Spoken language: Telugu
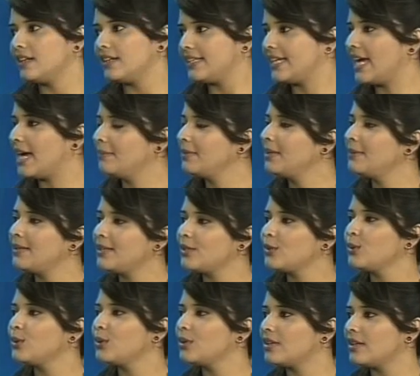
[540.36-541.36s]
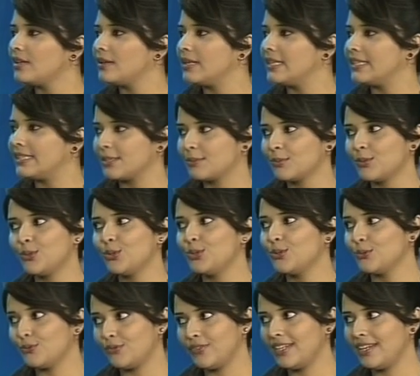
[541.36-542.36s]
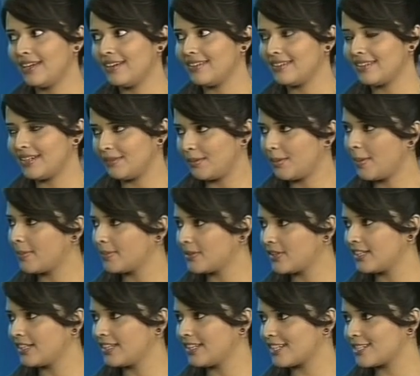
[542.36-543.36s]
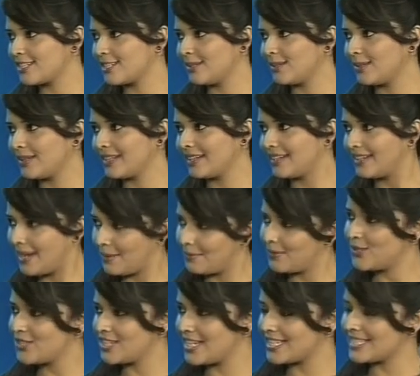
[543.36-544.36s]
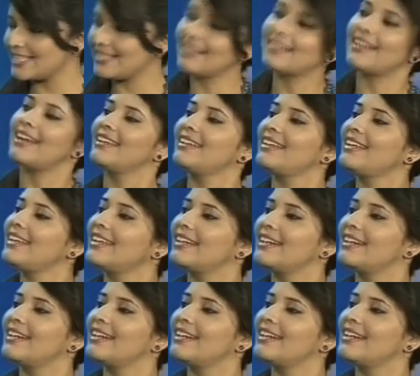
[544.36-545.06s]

యామి మీరు ఇంతకు ముందు నువ్విల రవిబాబు గారి డైరెక్షన్ లో ఇక్కడ డెబ్యూ చేసినా కానీ